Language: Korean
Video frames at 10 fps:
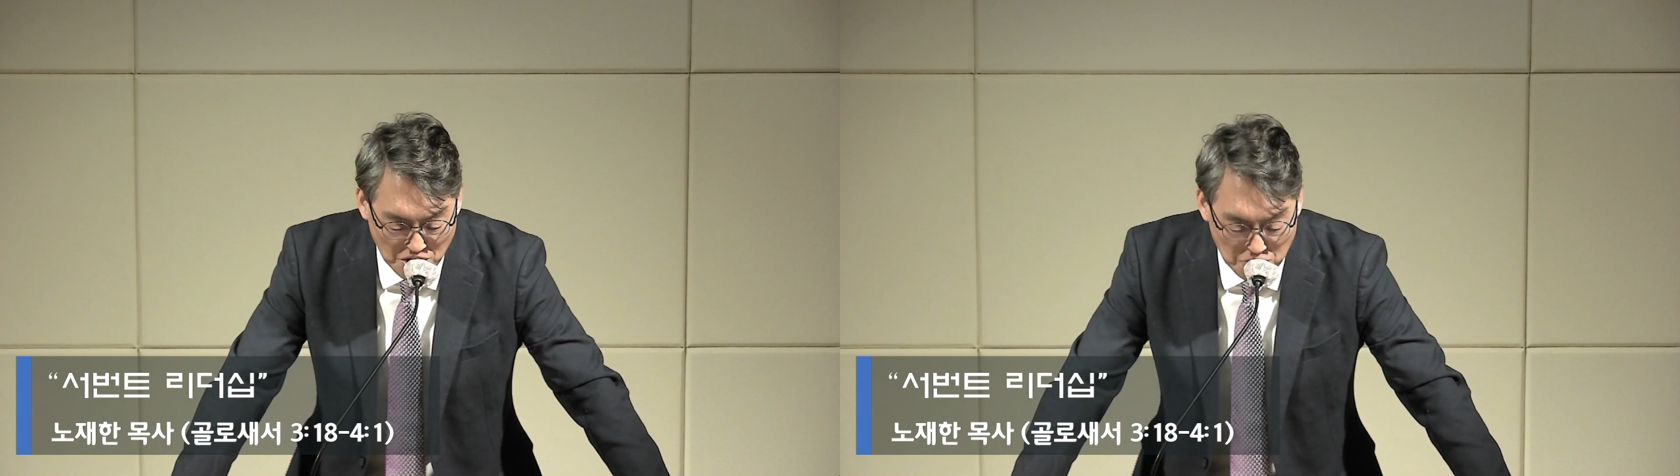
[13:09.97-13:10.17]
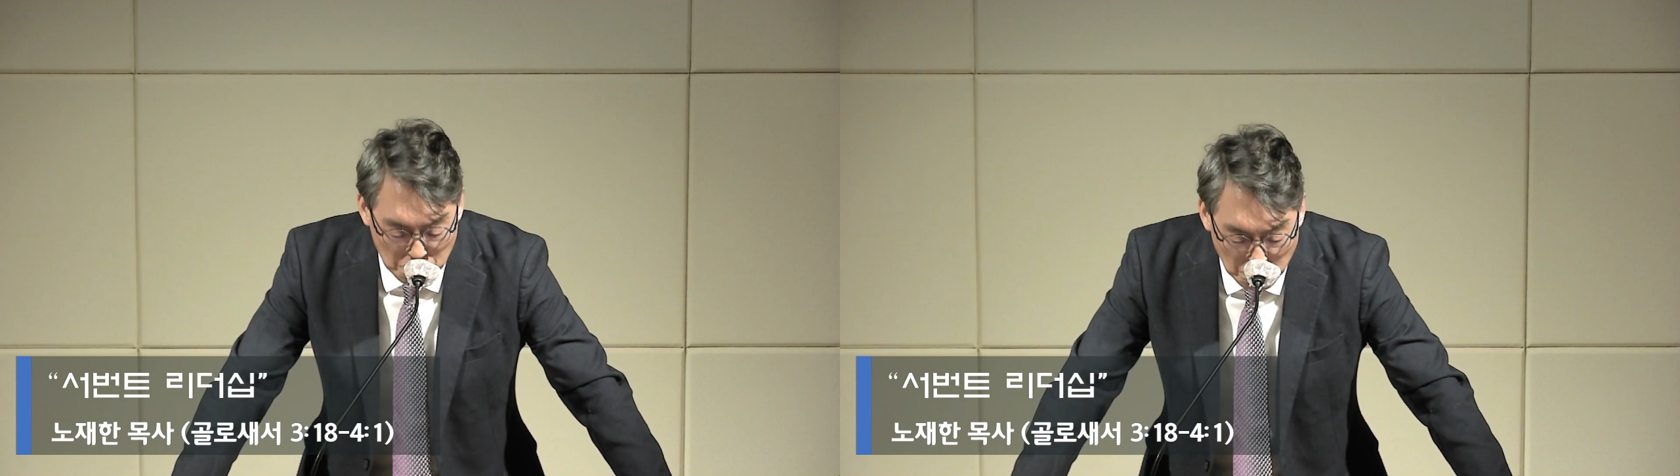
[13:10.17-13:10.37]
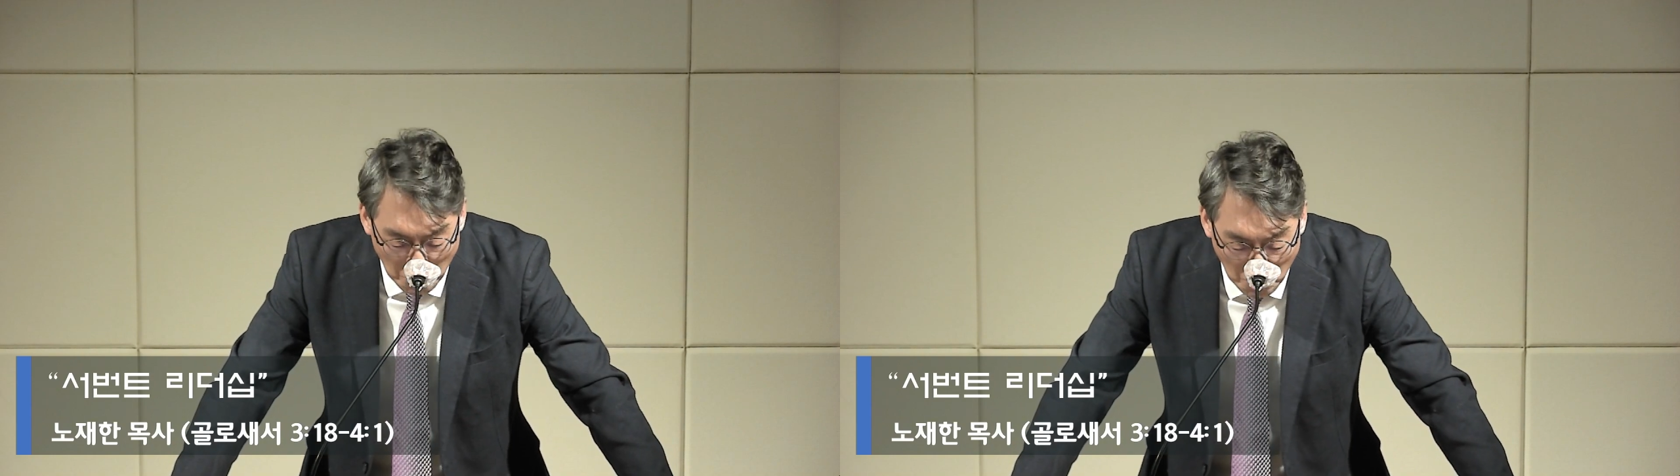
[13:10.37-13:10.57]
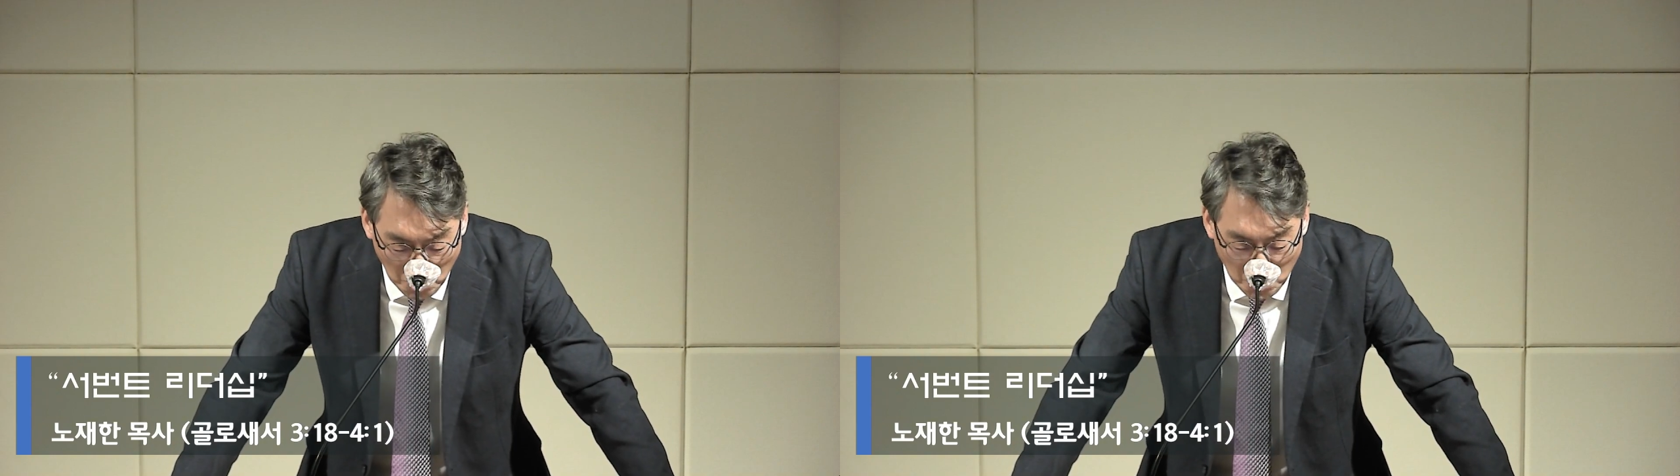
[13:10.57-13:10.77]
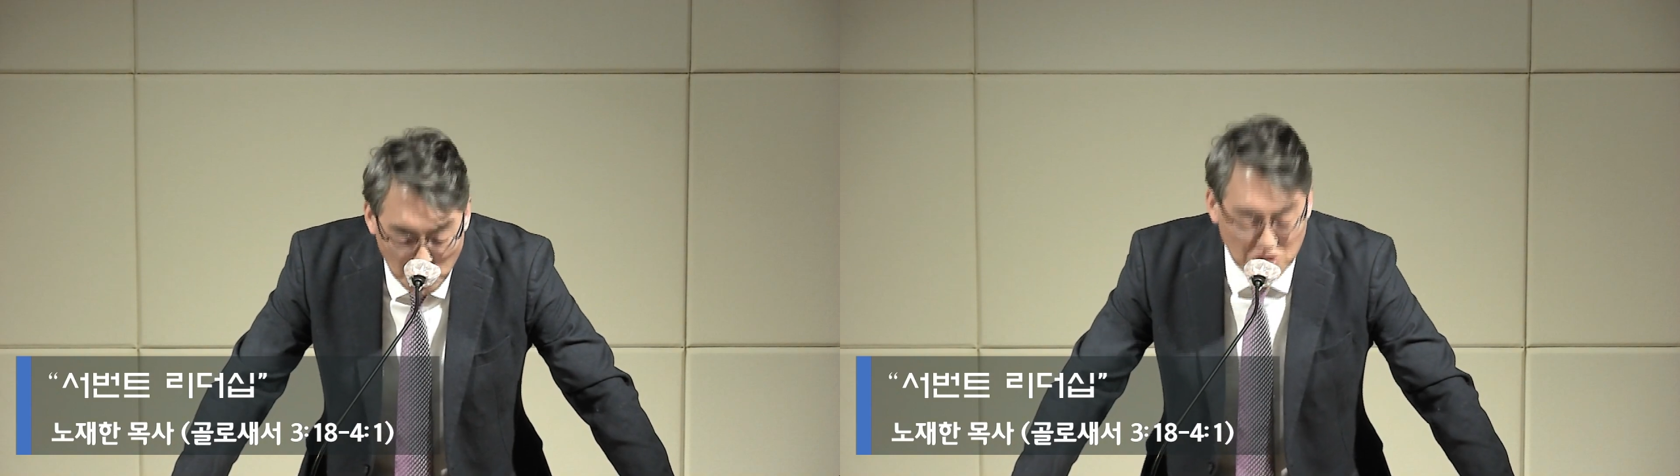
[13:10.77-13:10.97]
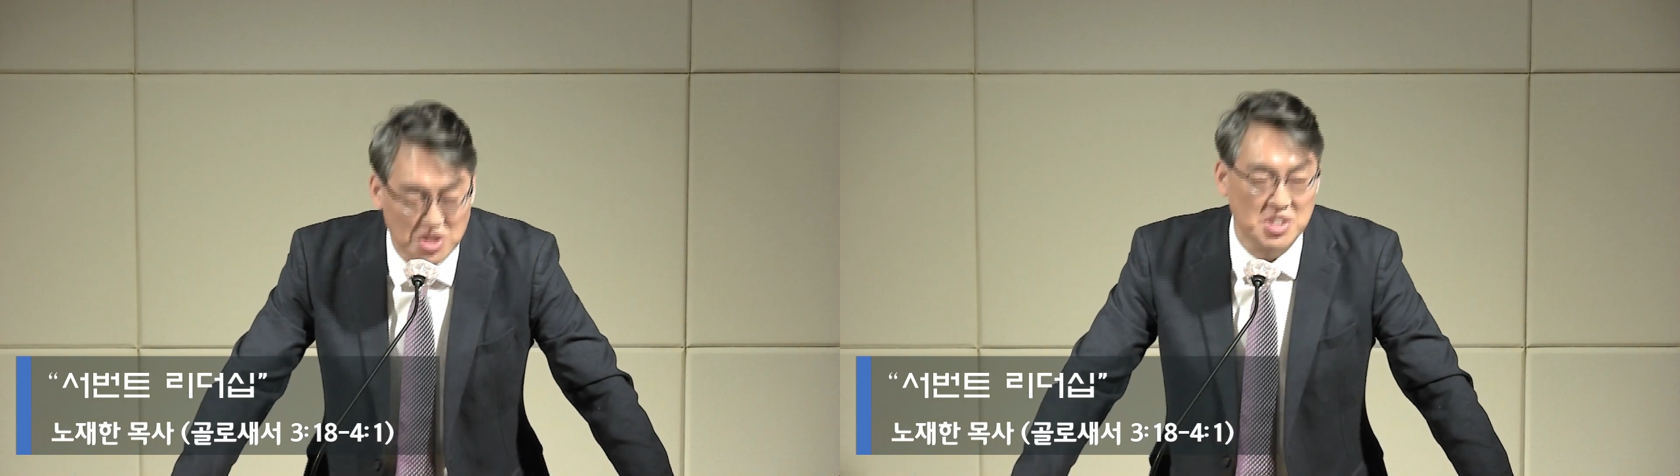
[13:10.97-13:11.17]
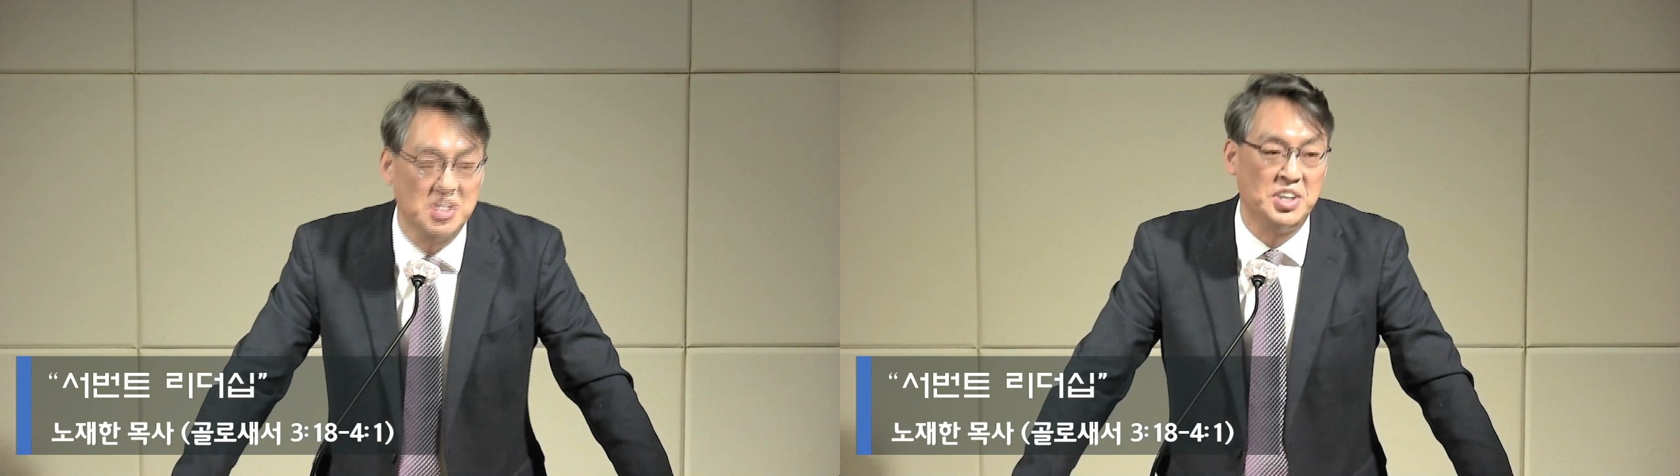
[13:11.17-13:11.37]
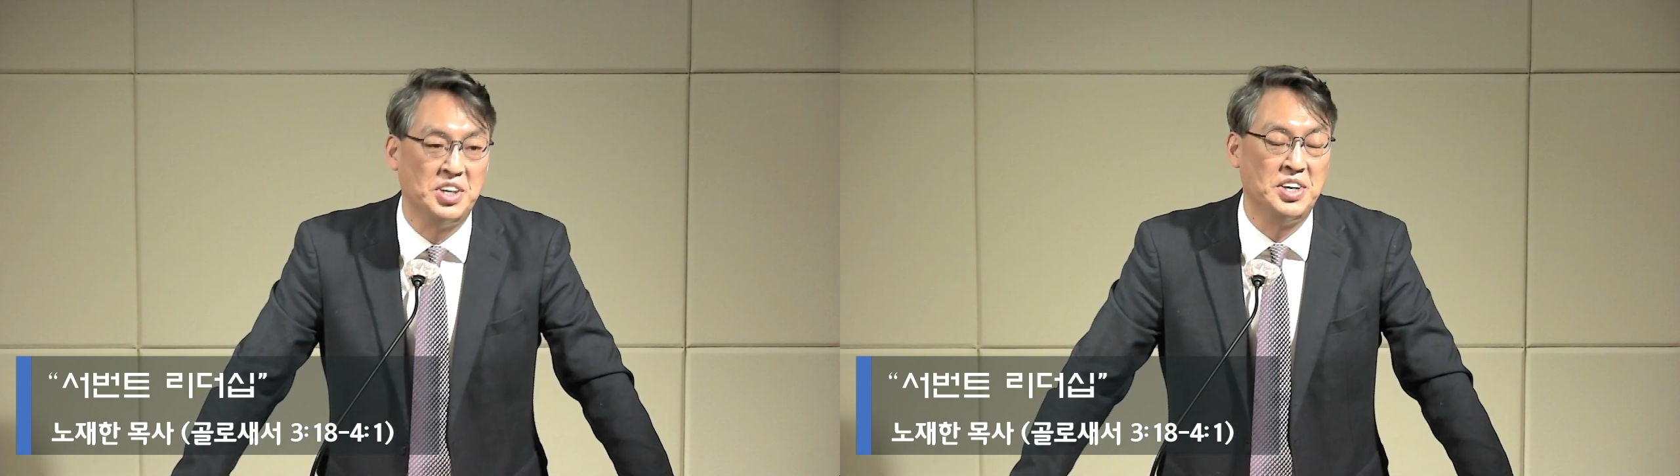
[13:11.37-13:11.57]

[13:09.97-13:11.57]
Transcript: 모든 일에.